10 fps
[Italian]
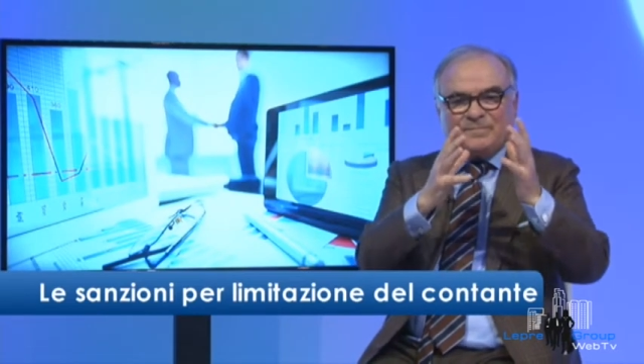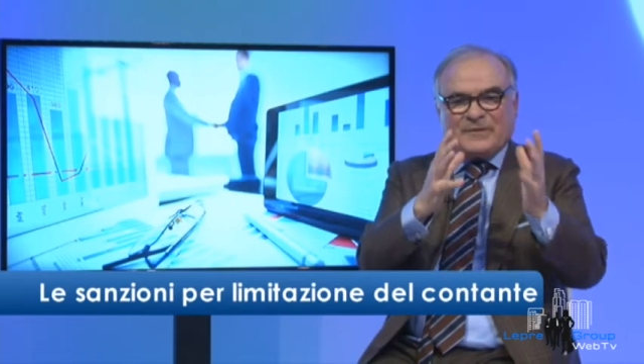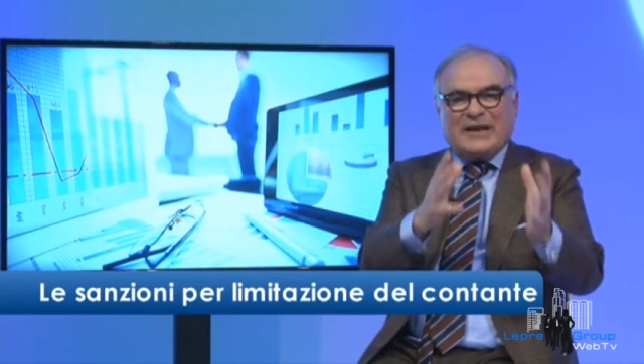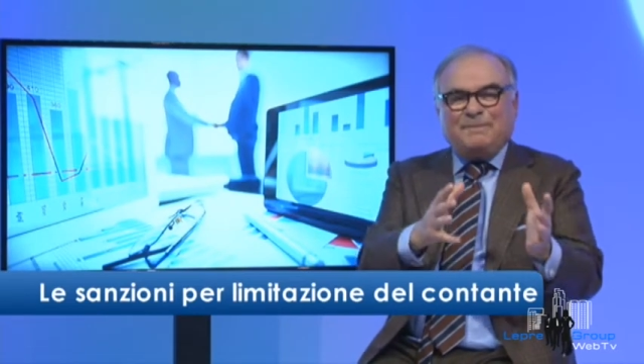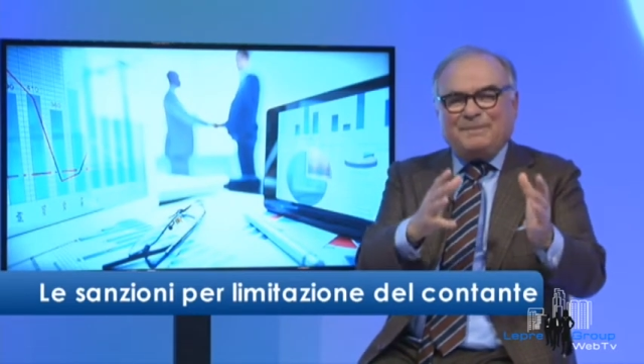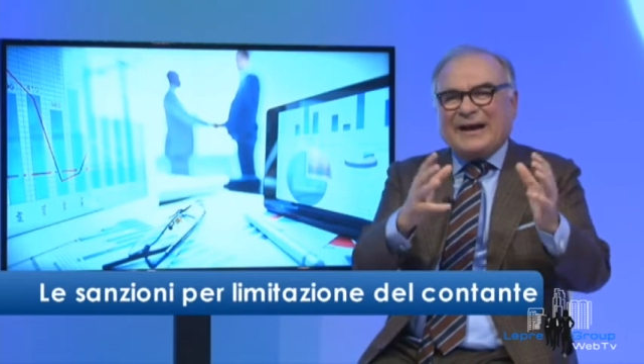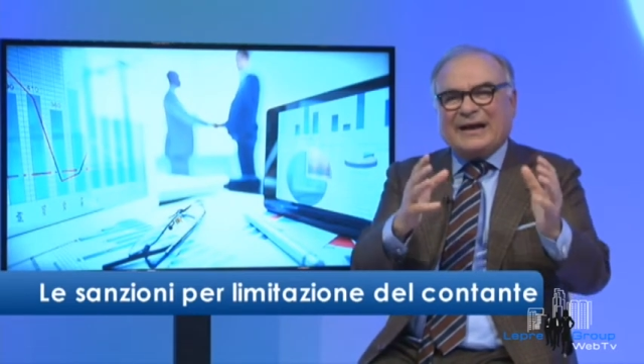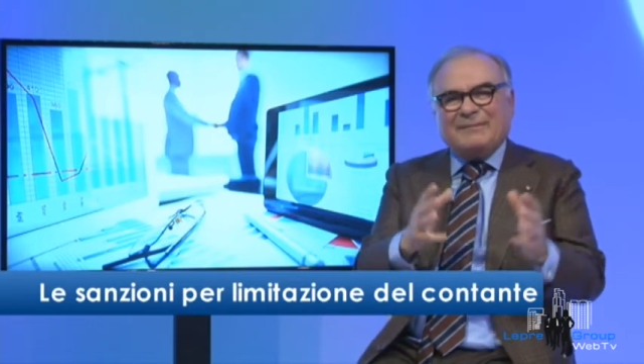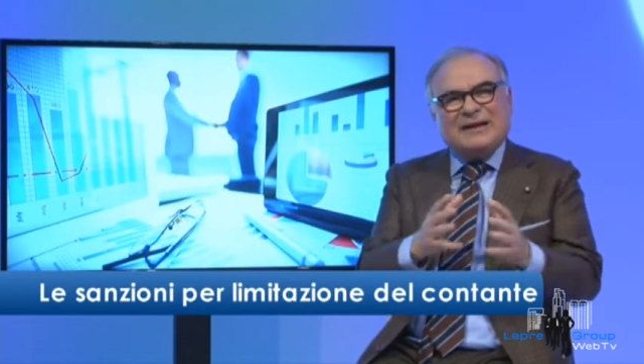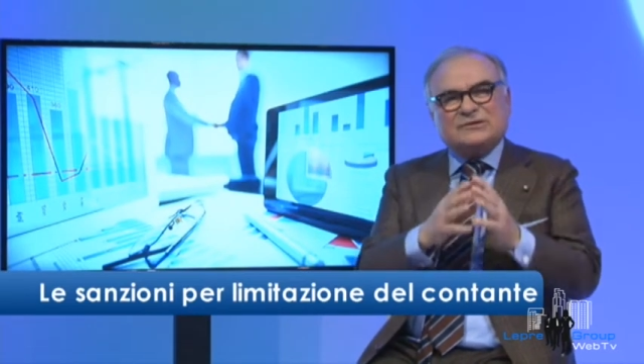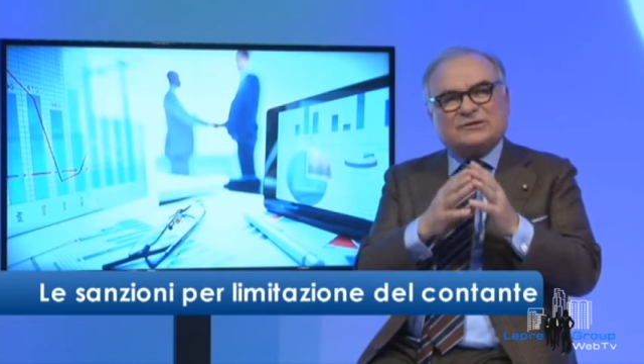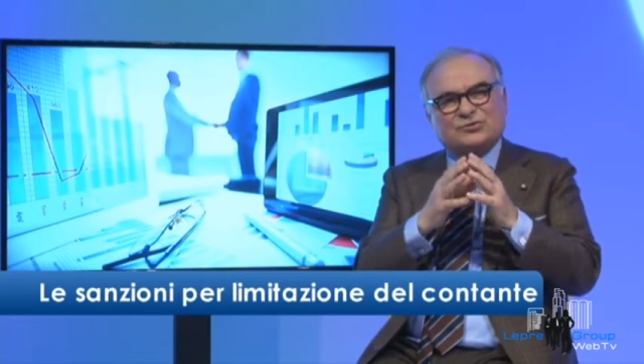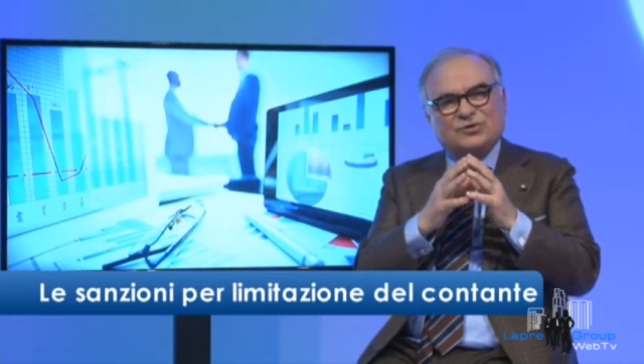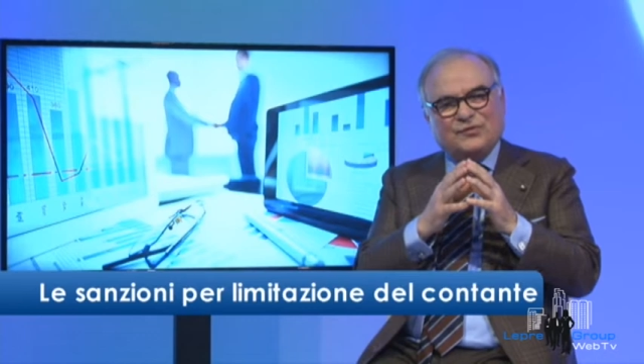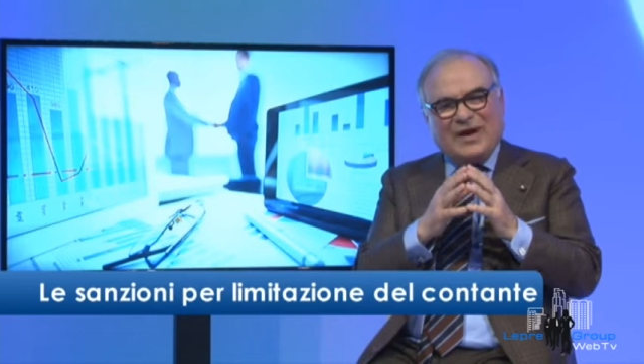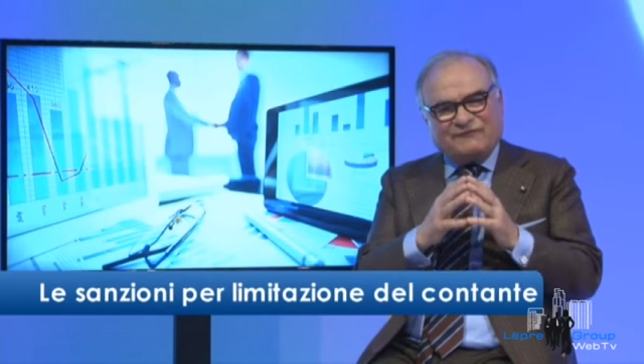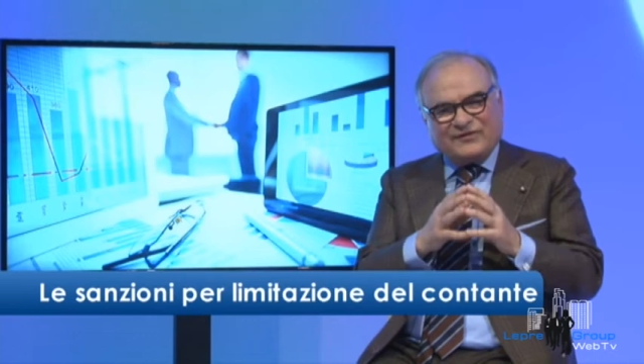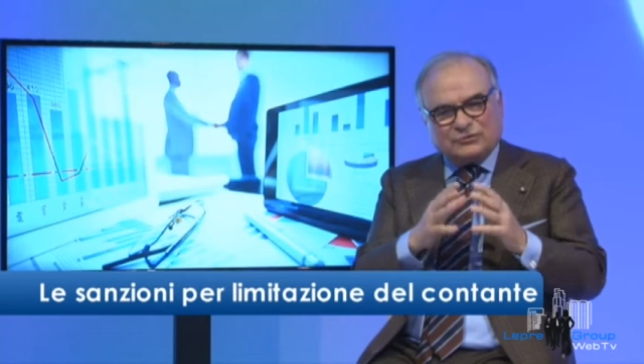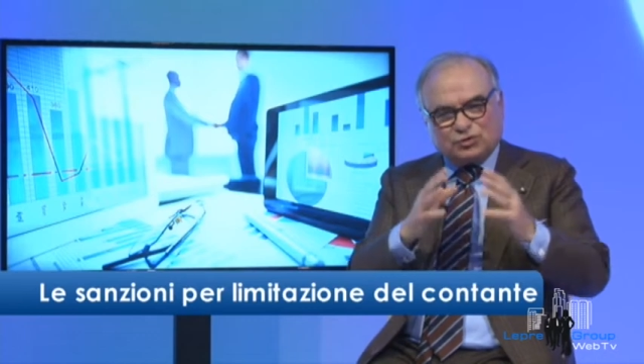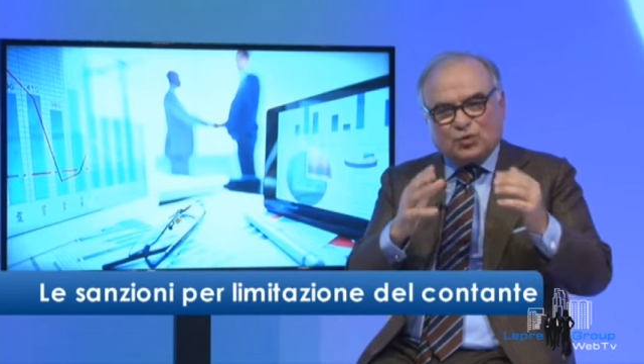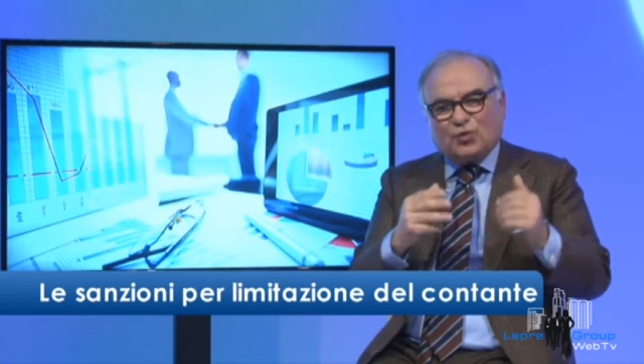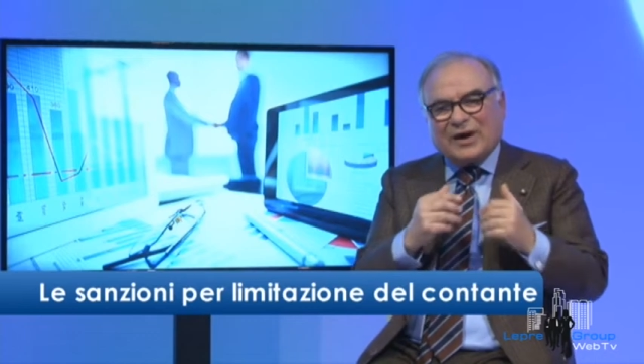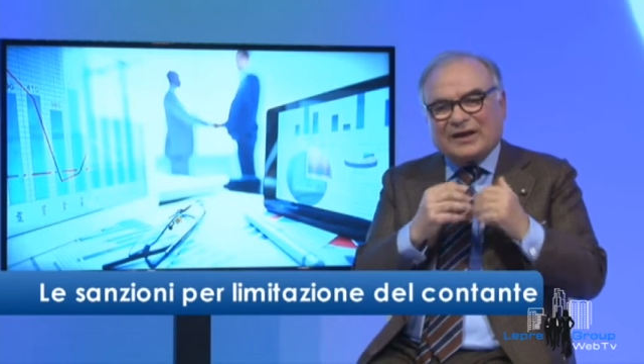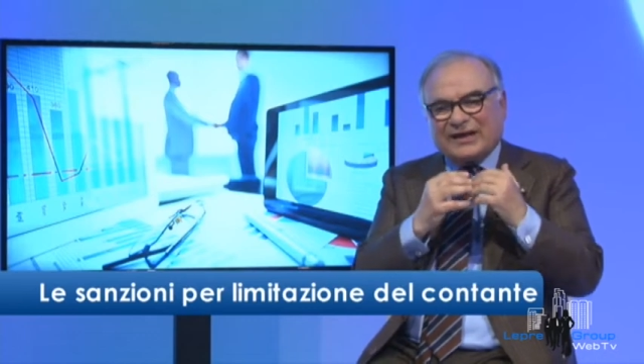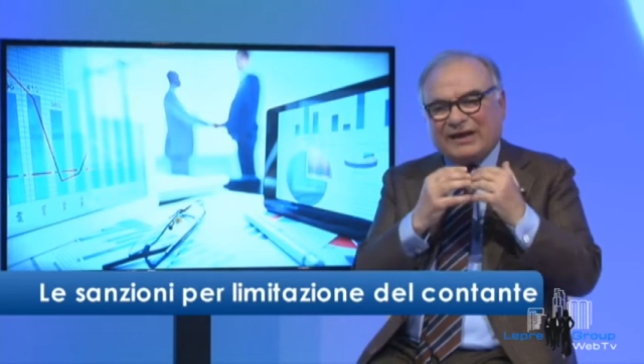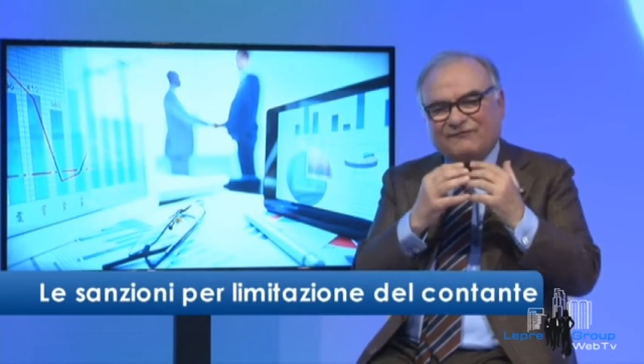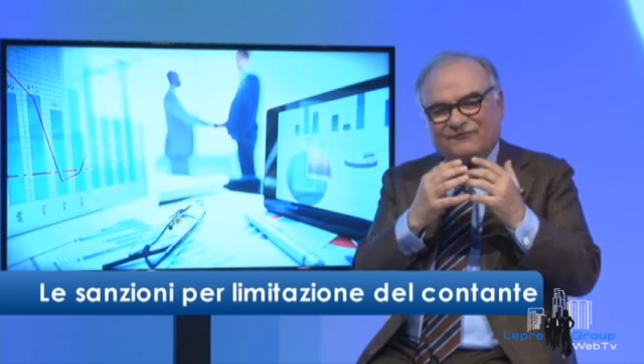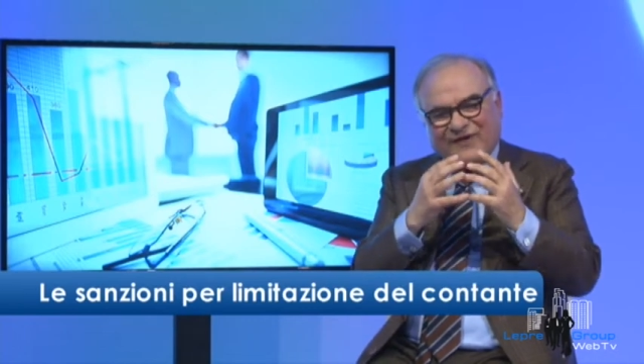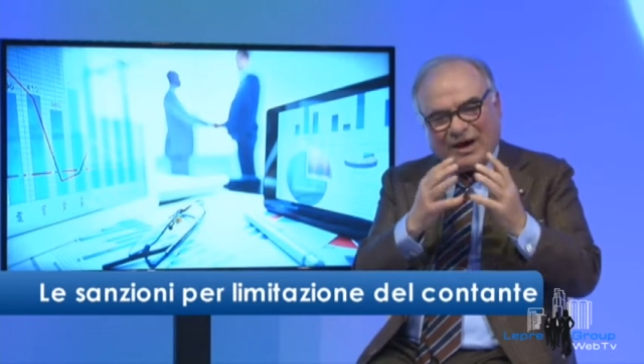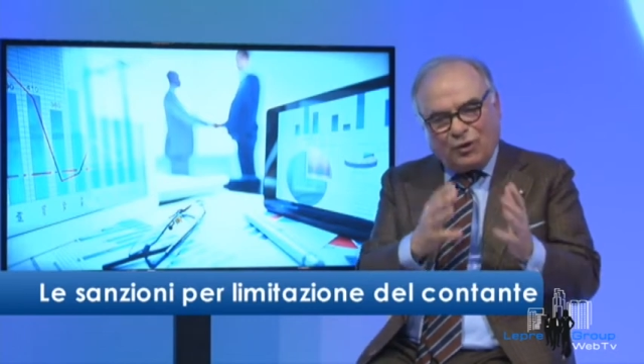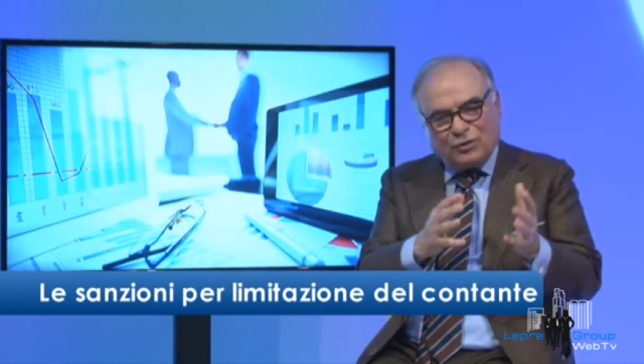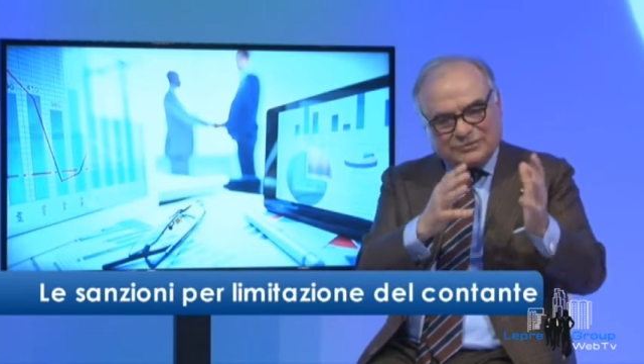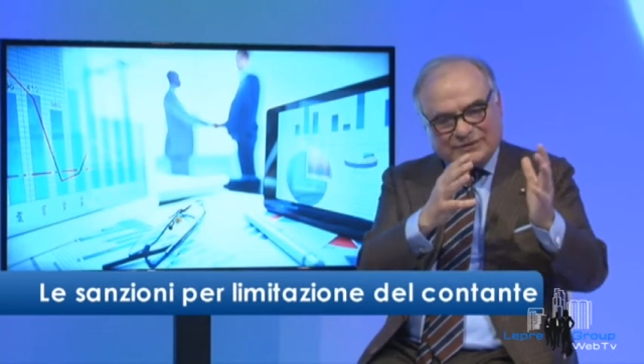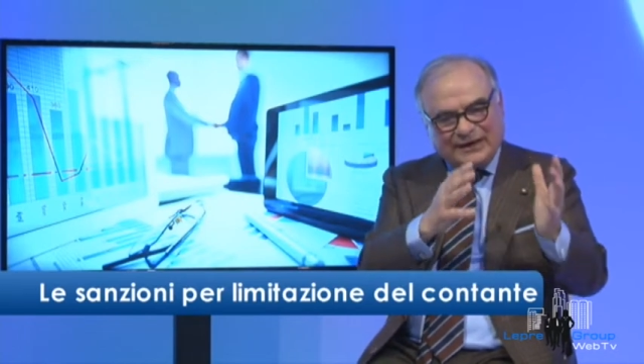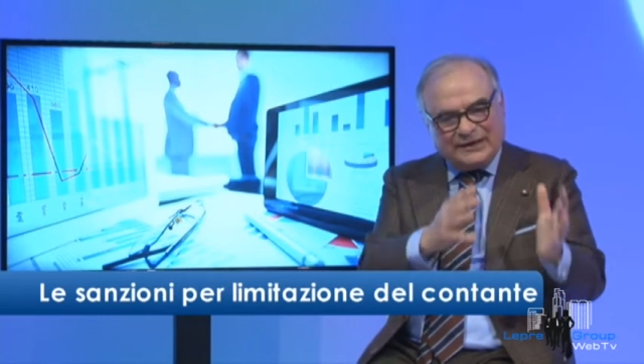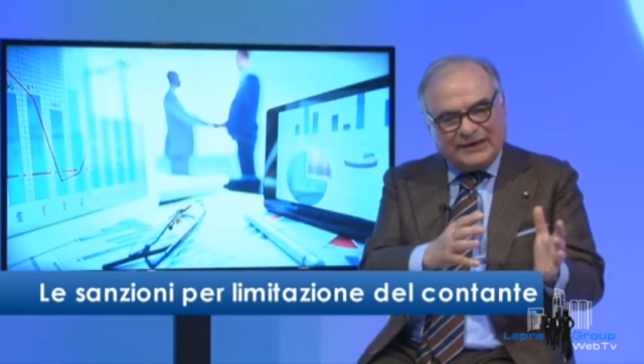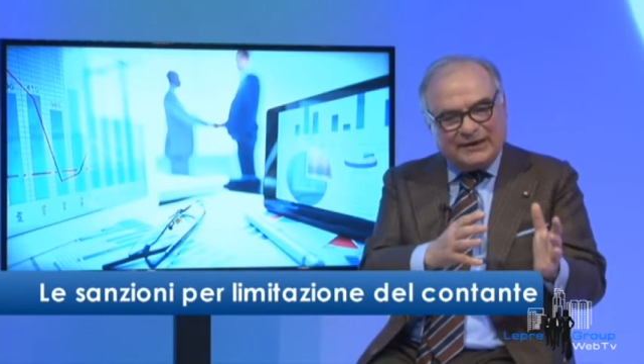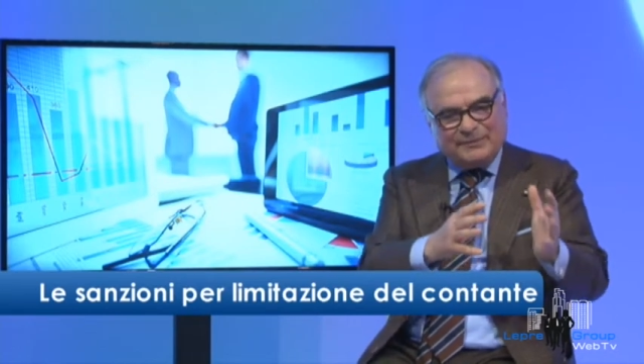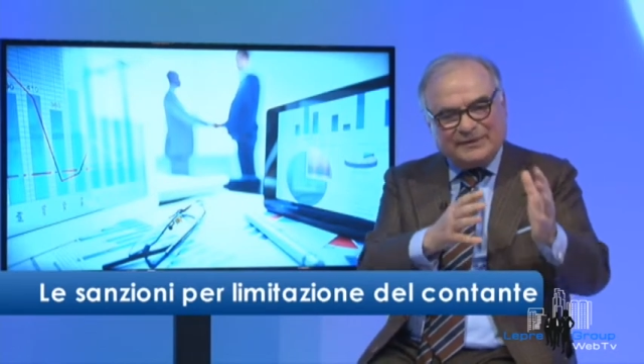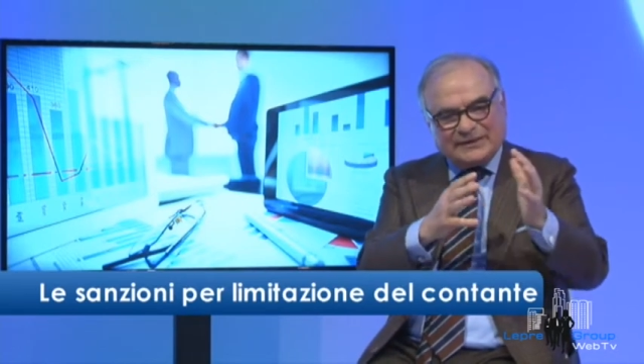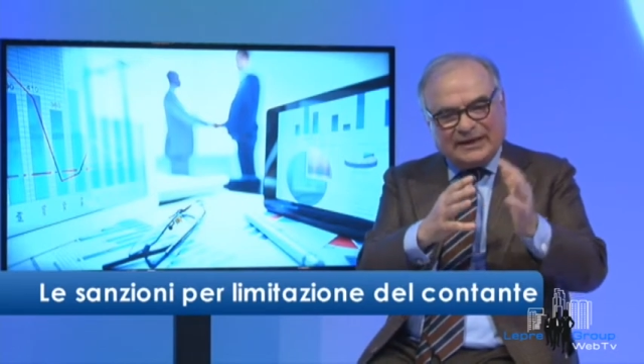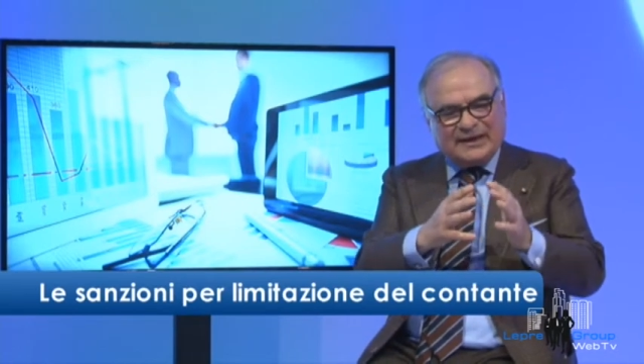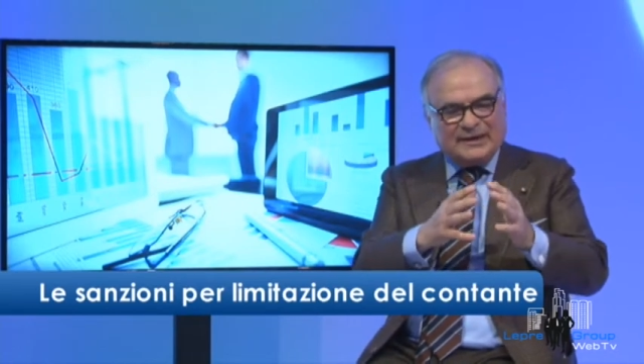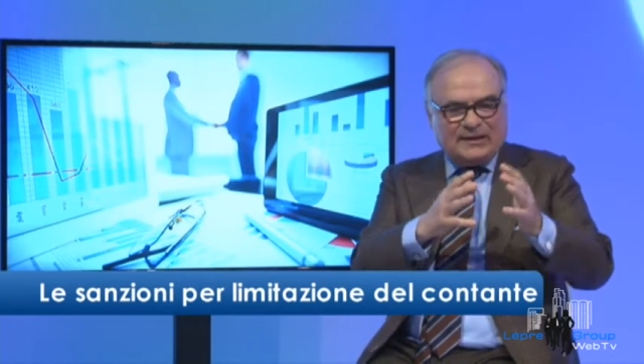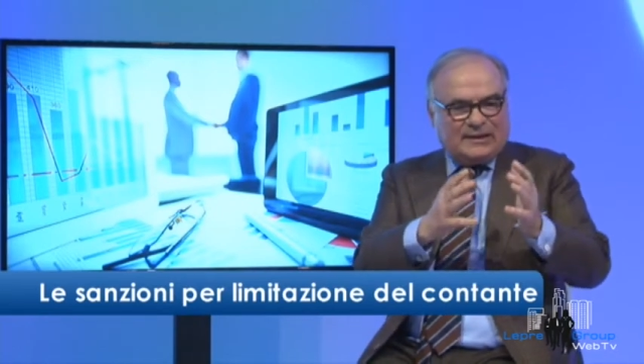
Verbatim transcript: il pagamento di una fattura che va oltre il limite